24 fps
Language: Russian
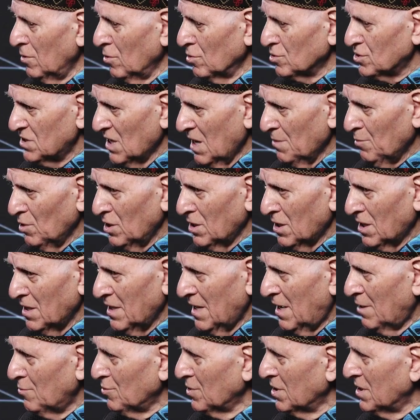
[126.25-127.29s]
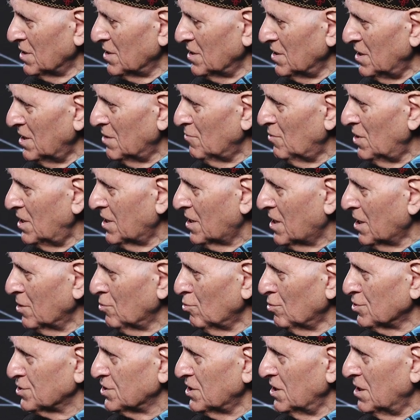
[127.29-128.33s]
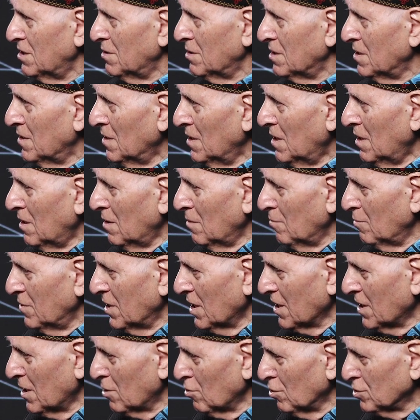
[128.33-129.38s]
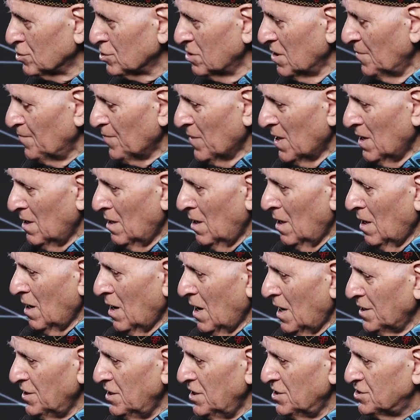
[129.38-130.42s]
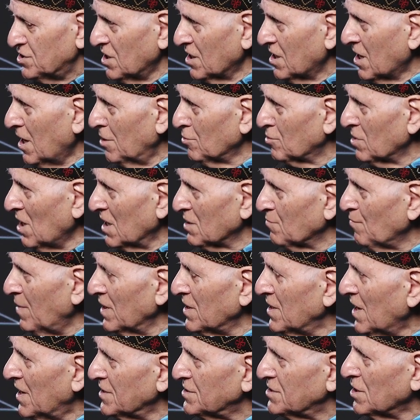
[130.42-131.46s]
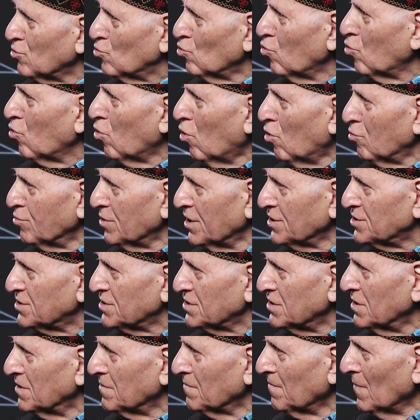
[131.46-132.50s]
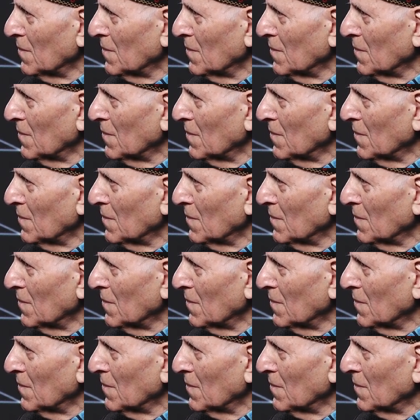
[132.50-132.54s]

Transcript: Но самое главное и великодушие, и благородство – они истекают от понятия духовности.